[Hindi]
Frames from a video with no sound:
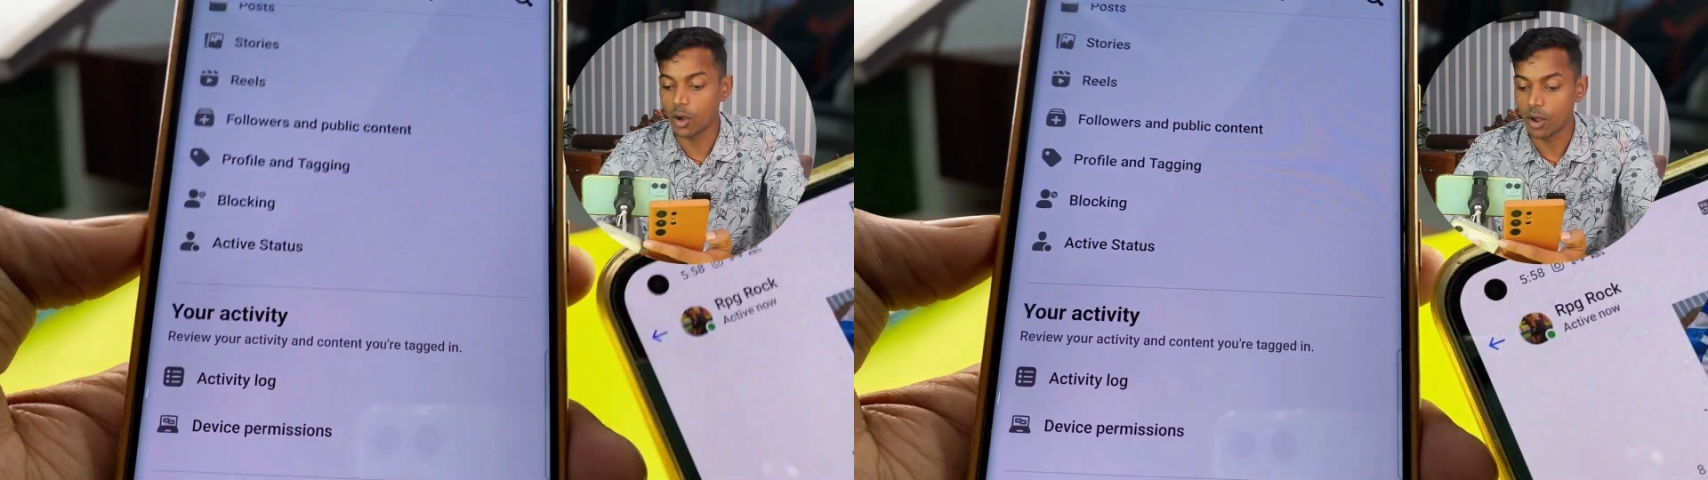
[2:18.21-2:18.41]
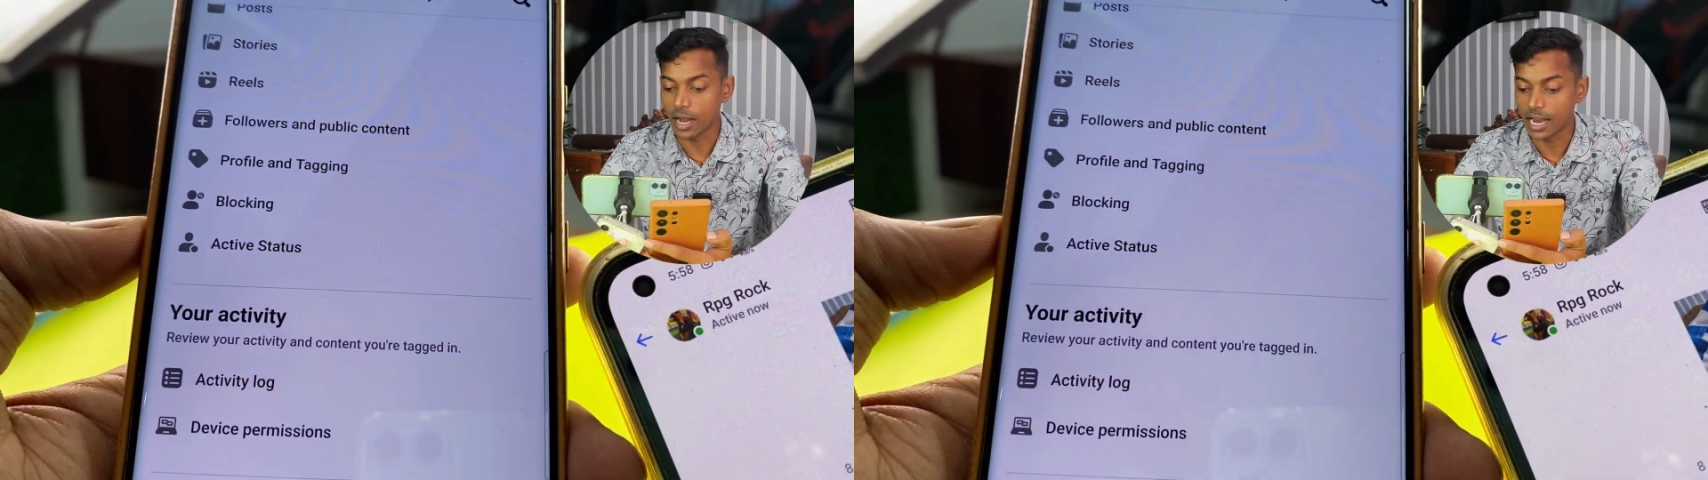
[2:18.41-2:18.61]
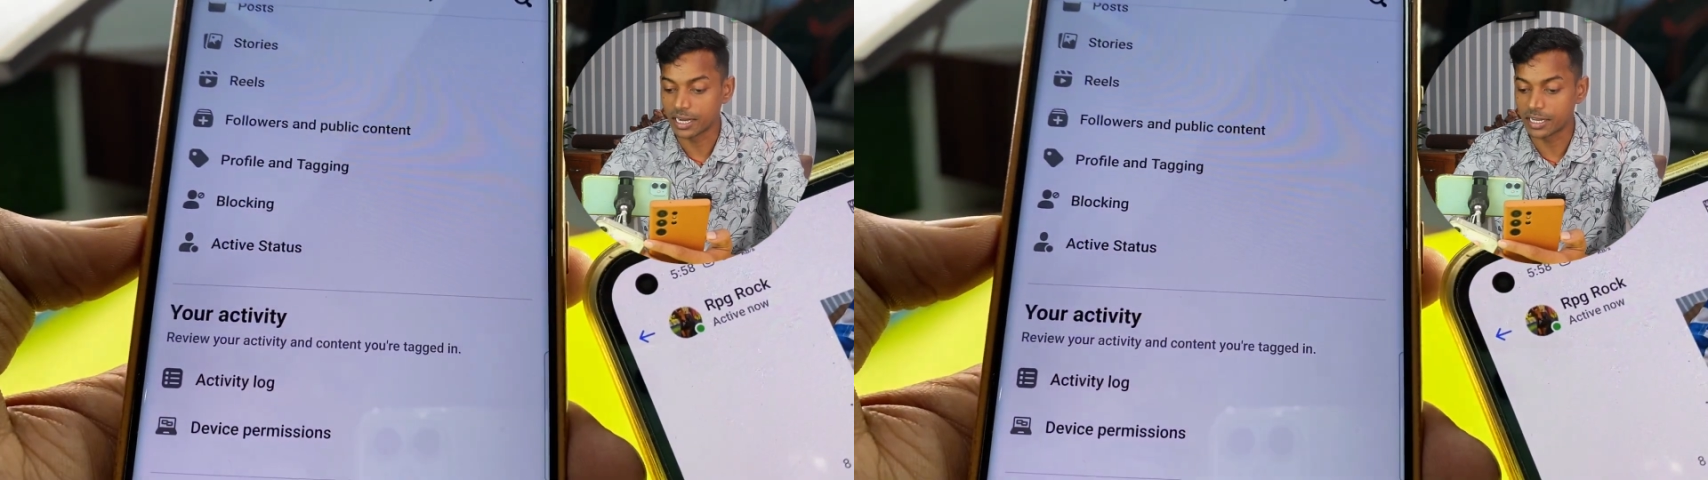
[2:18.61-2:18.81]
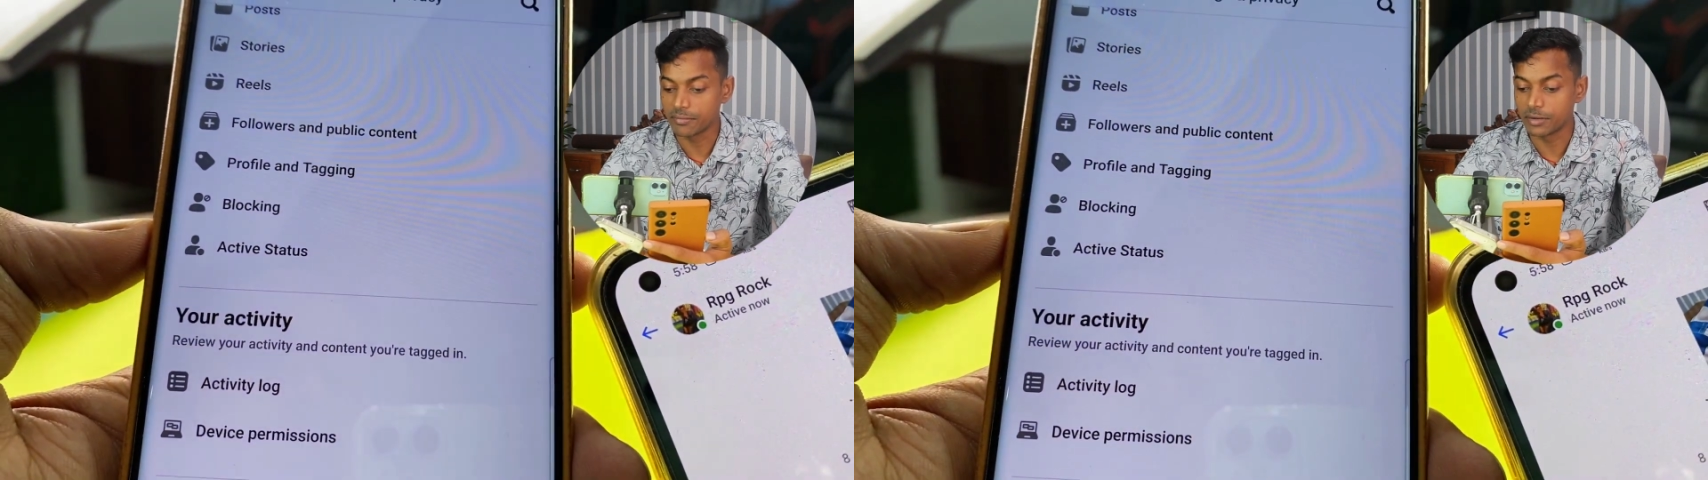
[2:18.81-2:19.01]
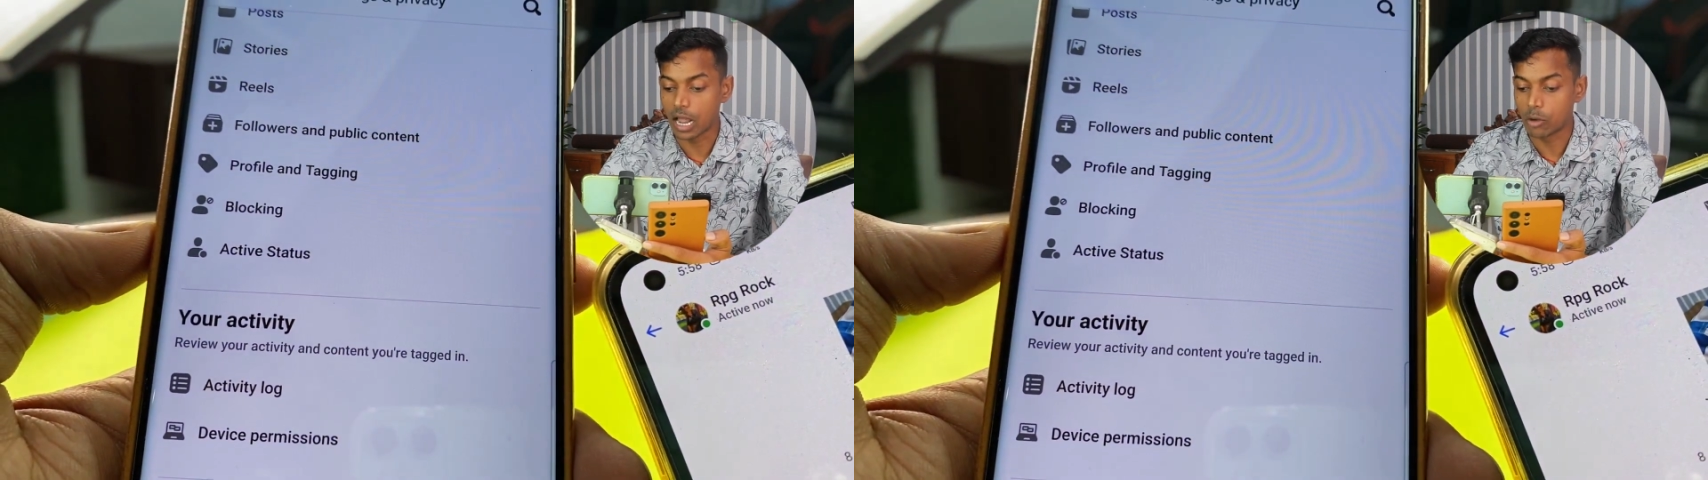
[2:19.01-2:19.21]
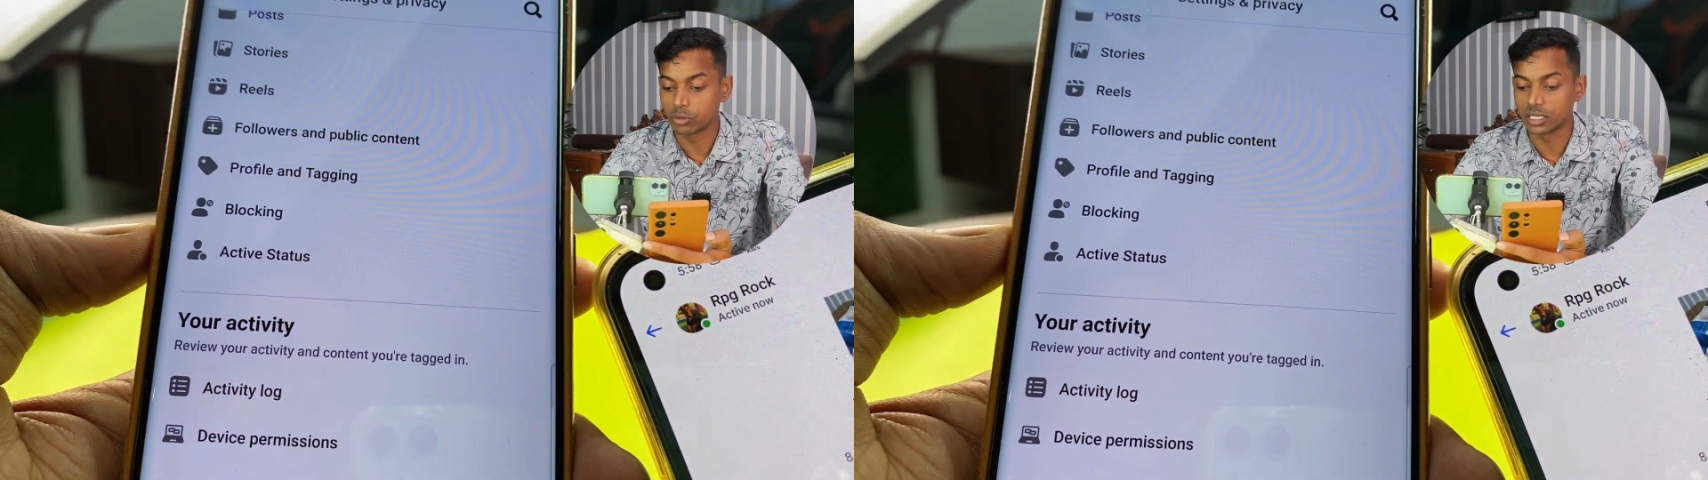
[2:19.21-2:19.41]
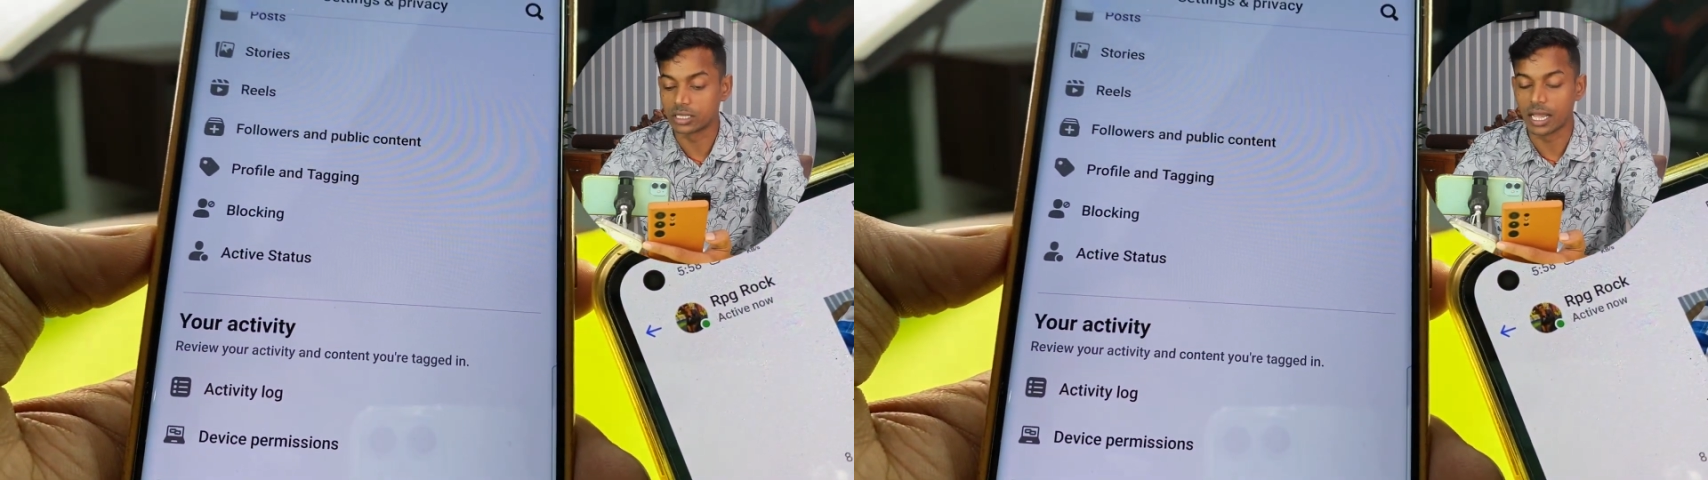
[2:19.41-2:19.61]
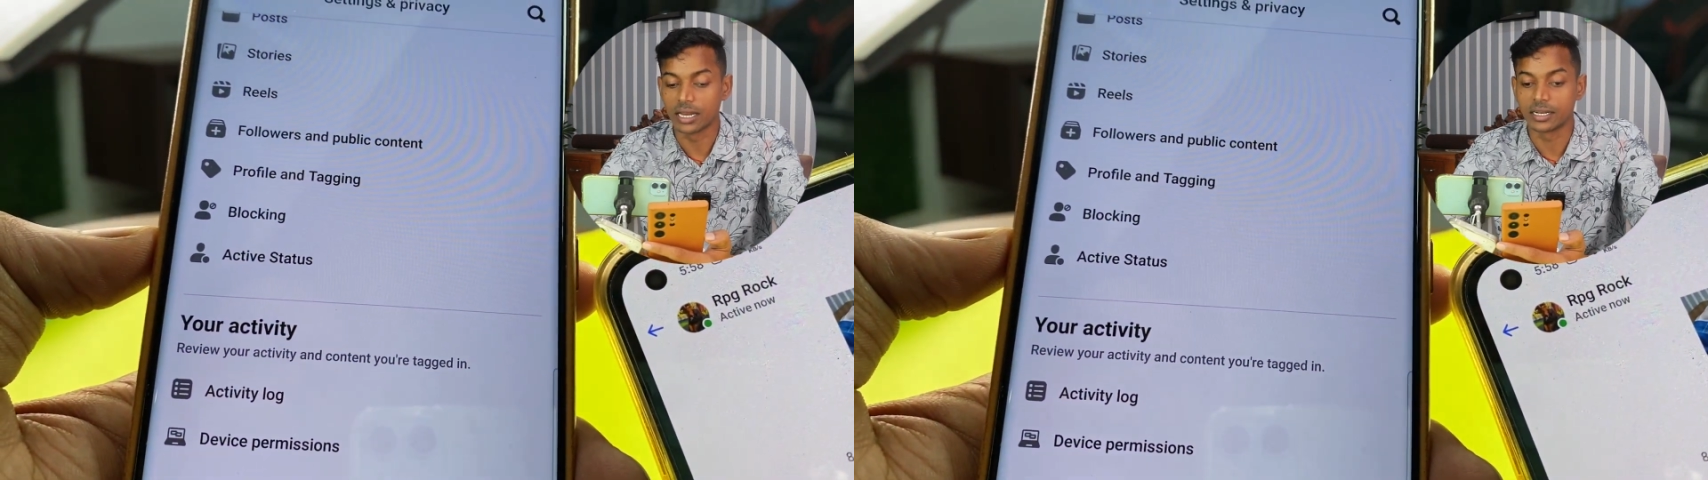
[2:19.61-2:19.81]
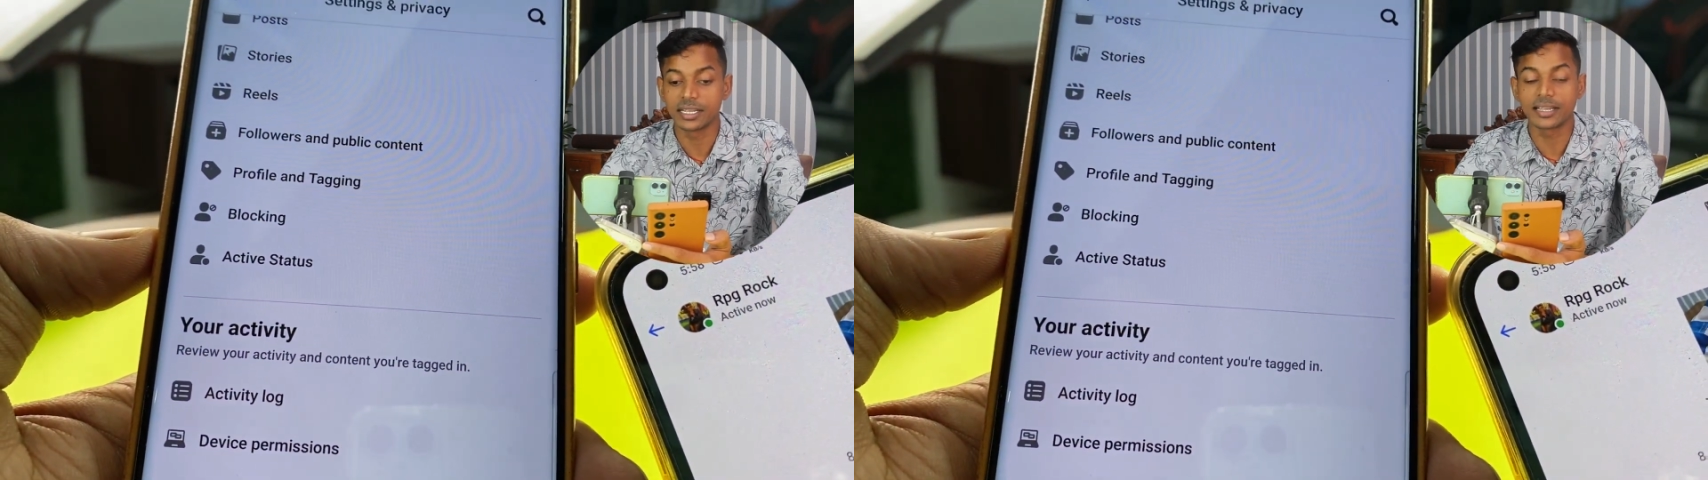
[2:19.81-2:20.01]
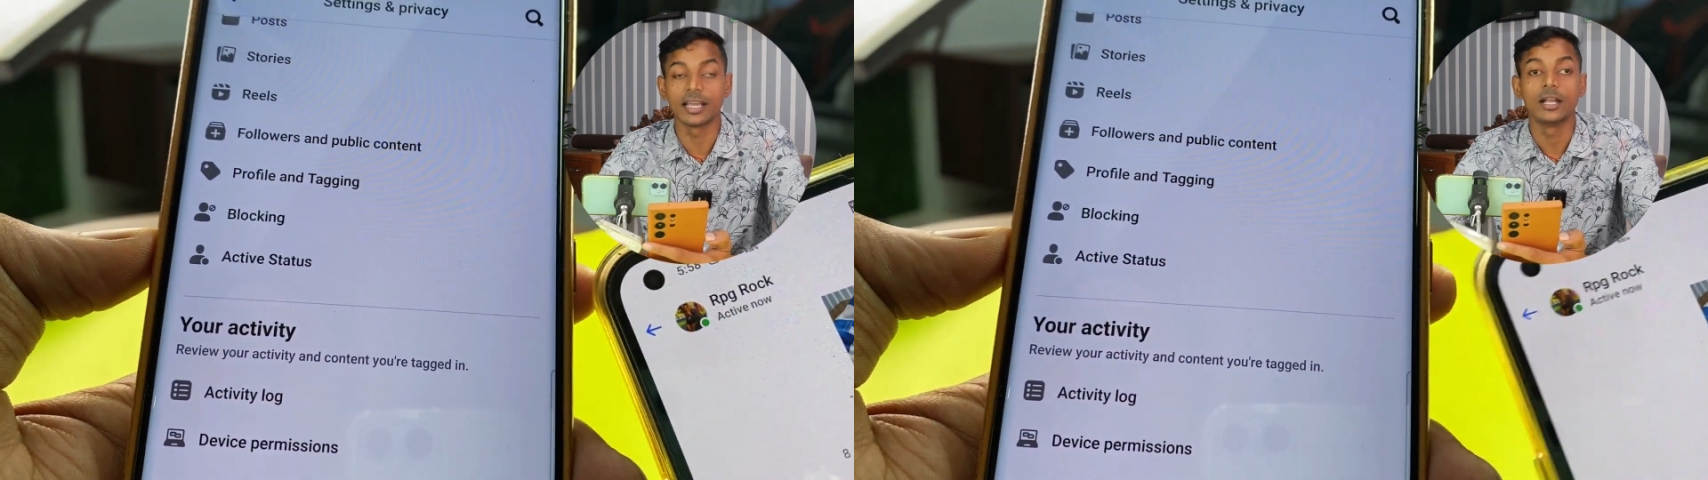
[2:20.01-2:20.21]
और एक्टिव नाव दिखता है
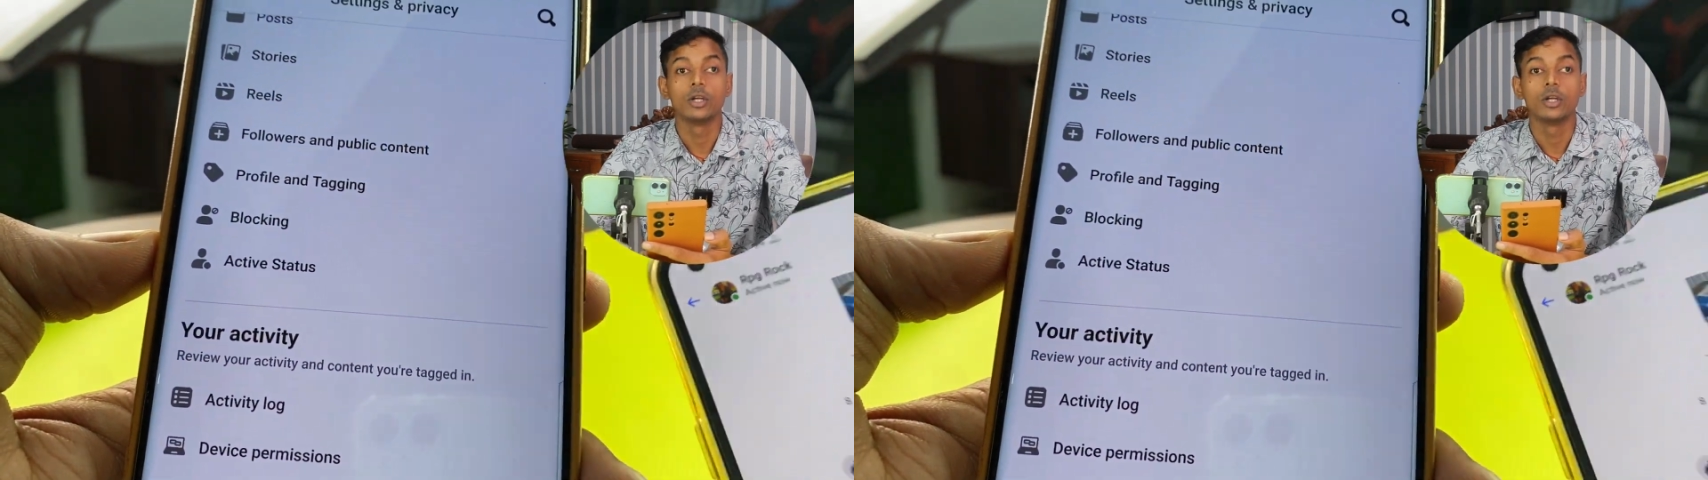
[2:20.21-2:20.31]
ठीक है